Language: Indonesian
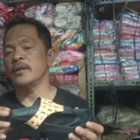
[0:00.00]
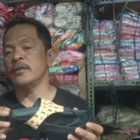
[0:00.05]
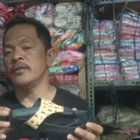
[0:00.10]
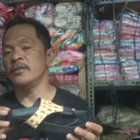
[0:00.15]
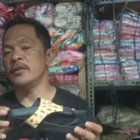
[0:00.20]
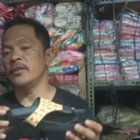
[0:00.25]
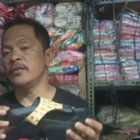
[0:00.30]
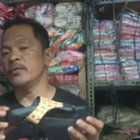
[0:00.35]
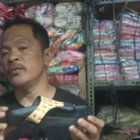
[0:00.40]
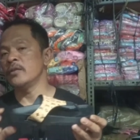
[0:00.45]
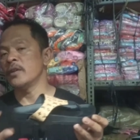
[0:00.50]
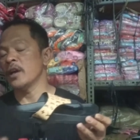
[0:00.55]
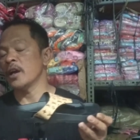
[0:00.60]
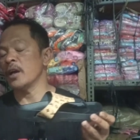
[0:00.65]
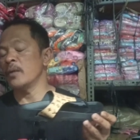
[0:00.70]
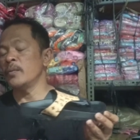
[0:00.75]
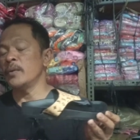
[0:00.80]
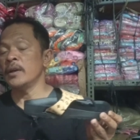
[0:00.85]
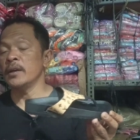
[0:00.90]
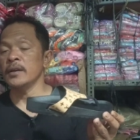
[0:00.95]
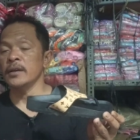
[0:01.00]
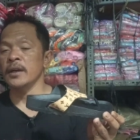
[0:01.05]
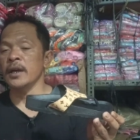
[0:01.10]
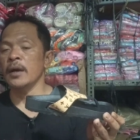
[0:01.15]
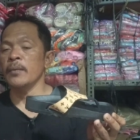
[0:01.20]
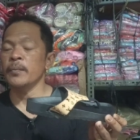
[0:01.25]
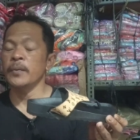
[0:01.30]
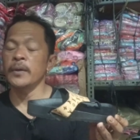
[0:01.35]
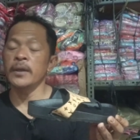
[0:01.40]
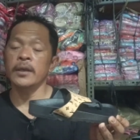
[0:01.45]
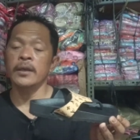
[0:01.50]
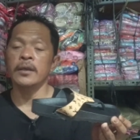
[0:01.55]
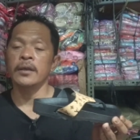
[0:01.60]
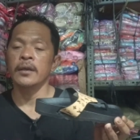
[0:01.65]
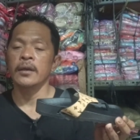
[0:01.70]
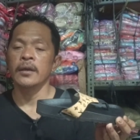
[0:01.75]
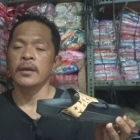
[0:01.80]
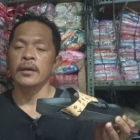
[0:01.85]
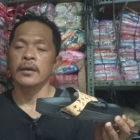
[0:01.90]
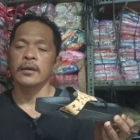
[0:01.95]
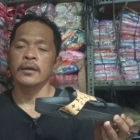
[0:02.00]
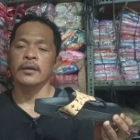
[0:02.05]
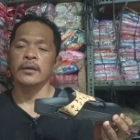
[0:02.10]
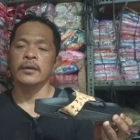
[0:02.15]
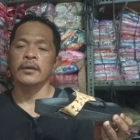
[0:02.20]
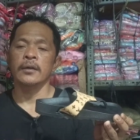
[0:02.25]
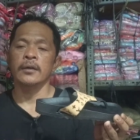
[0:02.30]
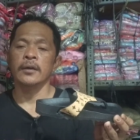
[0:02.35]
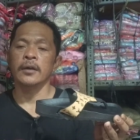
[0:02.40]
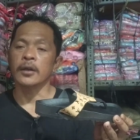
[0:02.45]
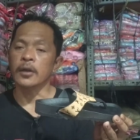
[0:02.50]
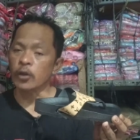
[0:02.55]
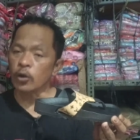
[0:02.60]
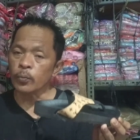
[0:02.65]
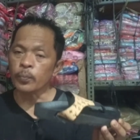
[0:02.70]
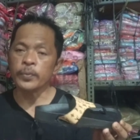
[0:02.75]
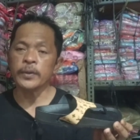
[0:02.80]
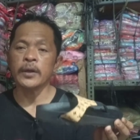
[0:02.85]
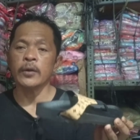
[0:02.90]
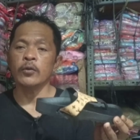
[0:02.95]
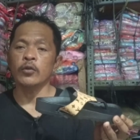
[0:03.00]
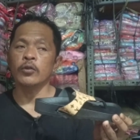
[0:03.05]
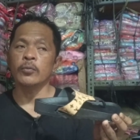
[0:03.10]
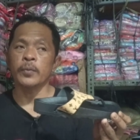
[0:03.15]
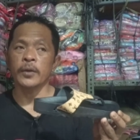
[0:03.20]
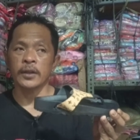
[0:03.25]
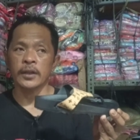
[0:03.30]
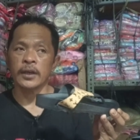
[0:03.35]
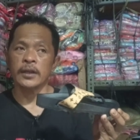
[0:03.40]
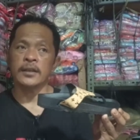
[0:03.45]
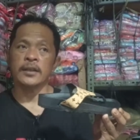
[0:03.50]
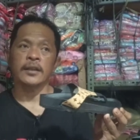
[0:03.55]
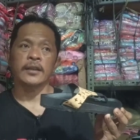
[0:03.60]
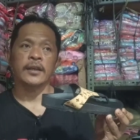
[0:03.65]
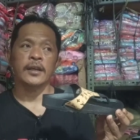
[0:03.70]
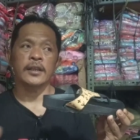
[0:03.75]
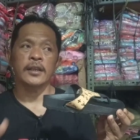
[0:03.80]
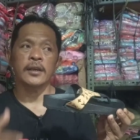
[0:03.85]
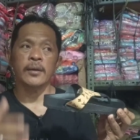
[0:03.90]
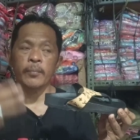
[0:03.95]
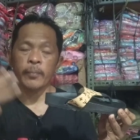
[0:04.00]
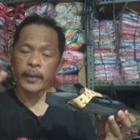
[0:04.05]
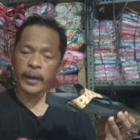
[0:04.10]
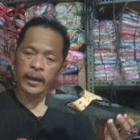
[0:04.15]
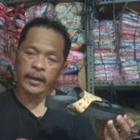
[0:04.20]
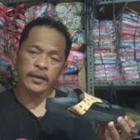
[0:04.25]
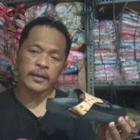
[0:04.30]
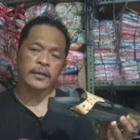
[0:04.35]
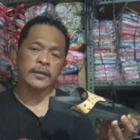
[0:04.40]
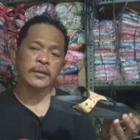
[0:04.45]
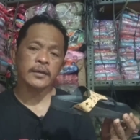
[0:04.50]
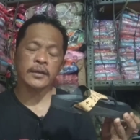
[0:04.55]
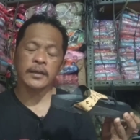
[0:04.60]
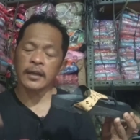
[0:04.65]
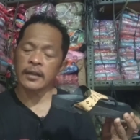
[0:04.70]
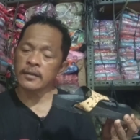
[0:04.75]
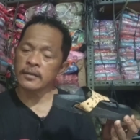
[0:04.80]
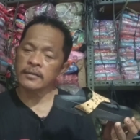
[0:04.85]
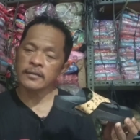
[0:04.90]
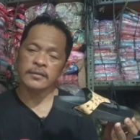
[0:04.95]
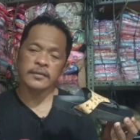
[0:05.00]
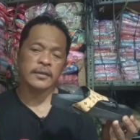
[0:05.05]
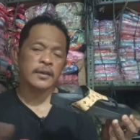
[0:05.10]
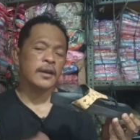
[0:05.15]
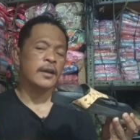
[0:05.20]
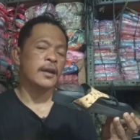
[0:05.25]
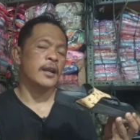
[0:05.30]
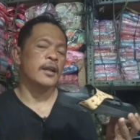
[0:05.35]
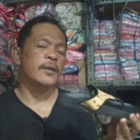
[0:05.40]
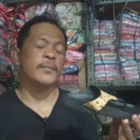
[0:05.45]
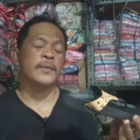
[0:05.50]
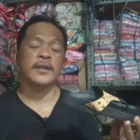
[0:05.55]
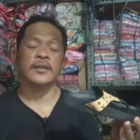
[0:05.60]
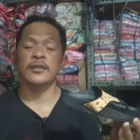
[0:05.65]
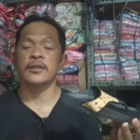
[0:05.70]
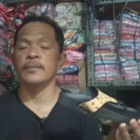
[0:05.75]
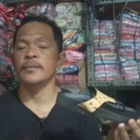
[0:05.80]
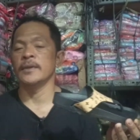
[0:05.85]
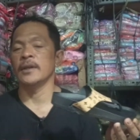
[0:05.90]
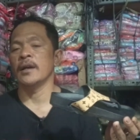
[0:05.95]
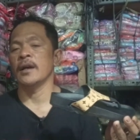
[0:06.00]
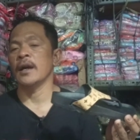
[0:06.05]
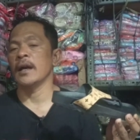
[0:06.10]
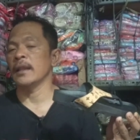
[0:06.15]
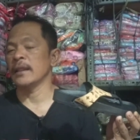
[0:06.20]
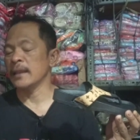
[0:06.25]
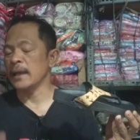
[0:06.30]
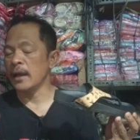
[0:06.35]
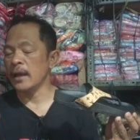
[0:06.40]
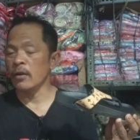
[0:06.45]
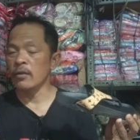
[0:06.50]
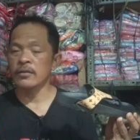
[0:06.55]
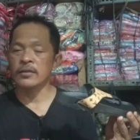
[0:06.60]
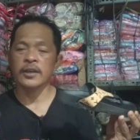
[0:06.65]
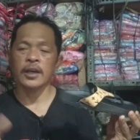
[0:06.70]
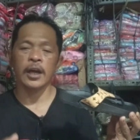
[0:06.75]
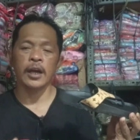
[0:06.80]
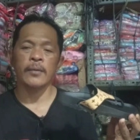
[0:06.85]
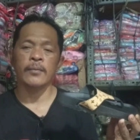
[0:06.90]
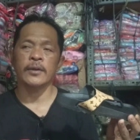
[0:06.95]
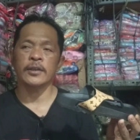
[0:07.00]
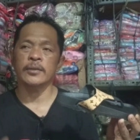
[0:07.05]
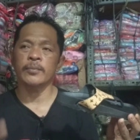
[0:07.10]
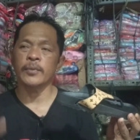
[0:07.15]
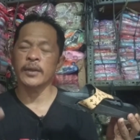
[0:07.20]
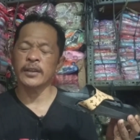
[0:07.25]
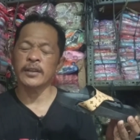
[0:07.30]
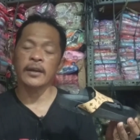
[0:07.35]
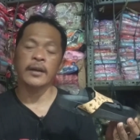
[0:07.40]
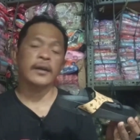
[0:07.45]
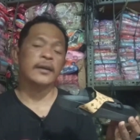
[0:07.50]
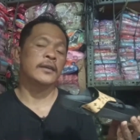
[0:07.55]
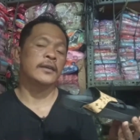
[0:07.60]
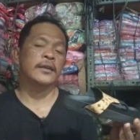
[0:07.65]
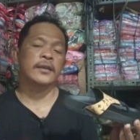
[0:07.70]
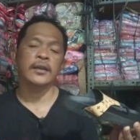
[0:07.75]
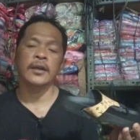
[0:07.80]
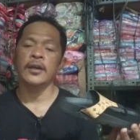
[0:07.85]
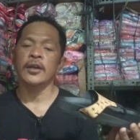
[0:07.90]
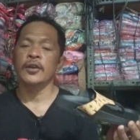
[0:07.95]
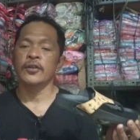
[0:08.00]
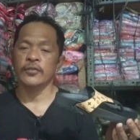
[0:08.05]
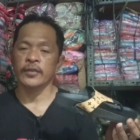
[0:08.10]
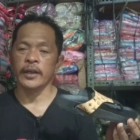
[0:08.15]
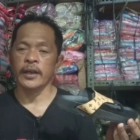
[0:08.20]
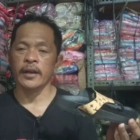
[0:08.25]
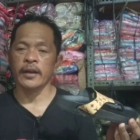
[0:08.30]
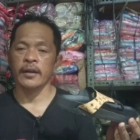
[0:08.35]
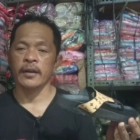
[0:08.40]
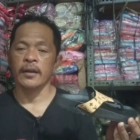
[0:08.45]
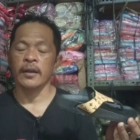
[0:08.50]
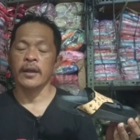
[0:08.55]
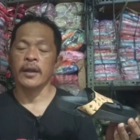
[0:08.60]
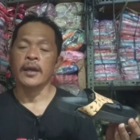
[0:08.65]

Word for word: Di situ sudah kami lengkapi Eh, grupnya untuk bertanya-tanya merek dan segala macamnya. Katalog segala macam nanti akan di share.